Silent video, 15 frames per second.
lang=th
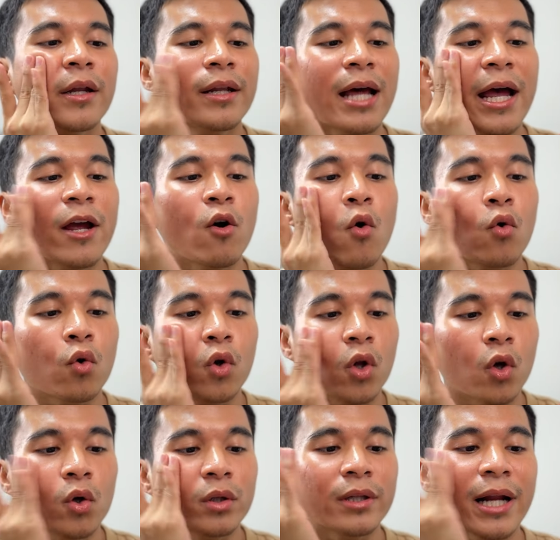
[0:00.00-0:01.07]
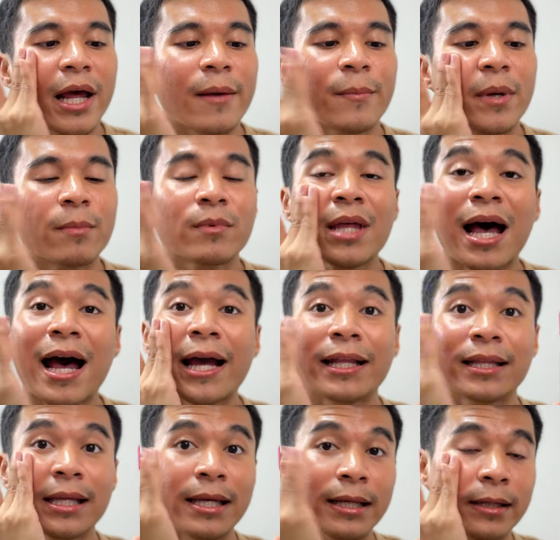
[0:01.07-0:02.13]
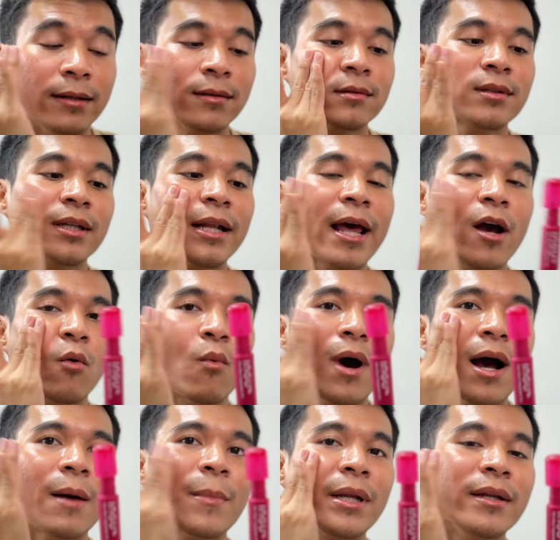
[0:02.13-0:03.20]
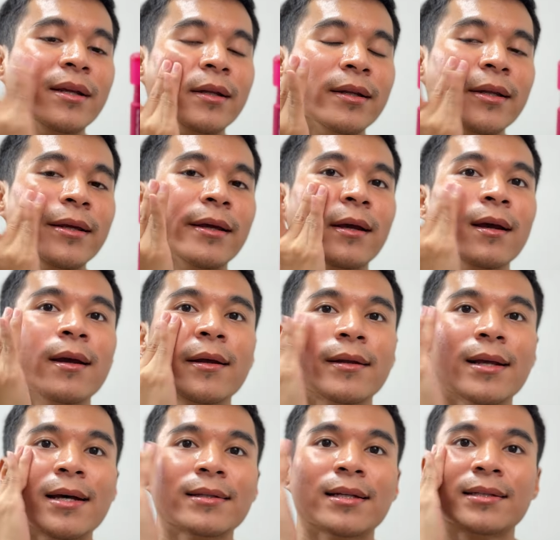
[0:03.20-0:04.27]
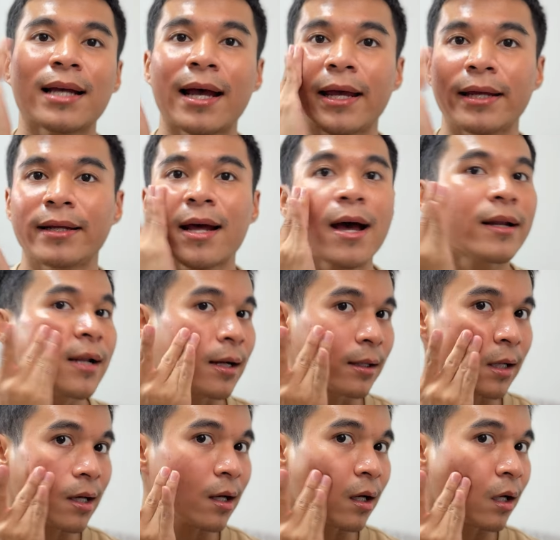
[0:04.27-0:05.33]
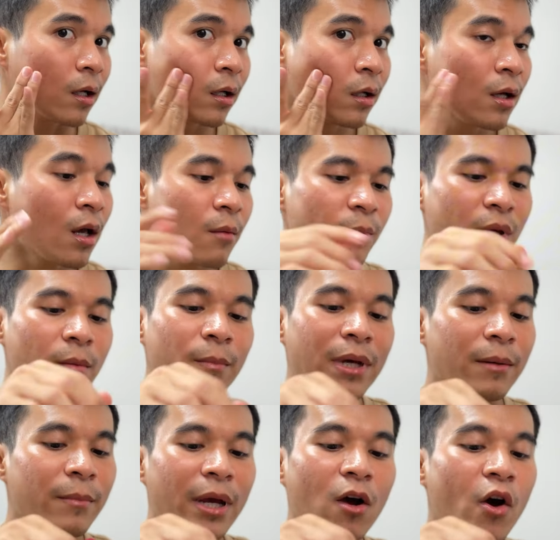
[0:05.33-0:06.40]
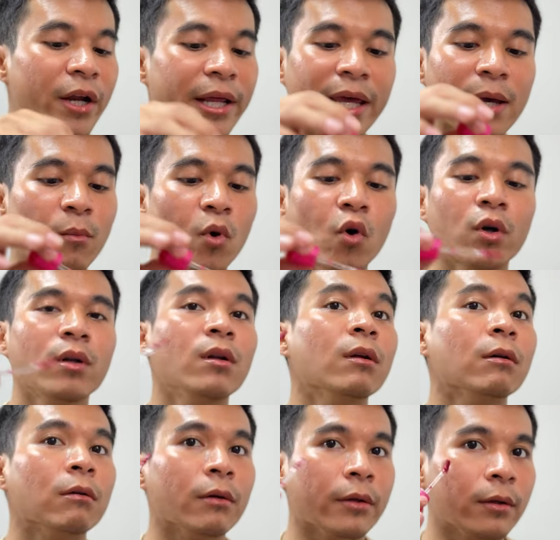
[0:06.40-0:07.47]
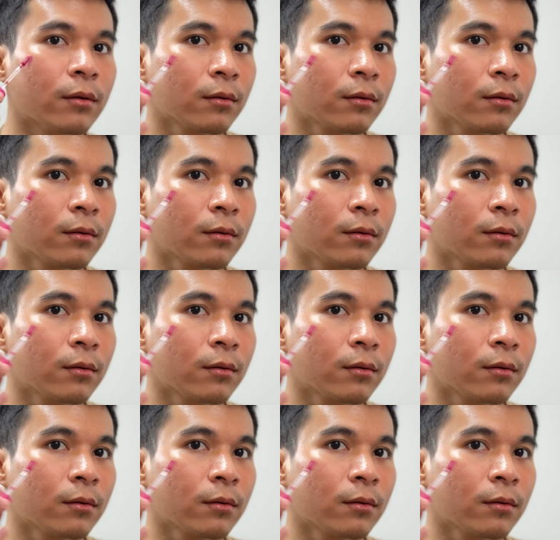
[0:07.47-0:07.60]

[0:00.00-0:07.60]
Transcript: ไนโอโกลไตรเปปไทด์ทิ้นแสดงว่าเป็นทิ้นที่น่าจะใช้ได้ทั้งหน้าพิกเมนต์ไม่ค่อยได้เข้มข้นเลย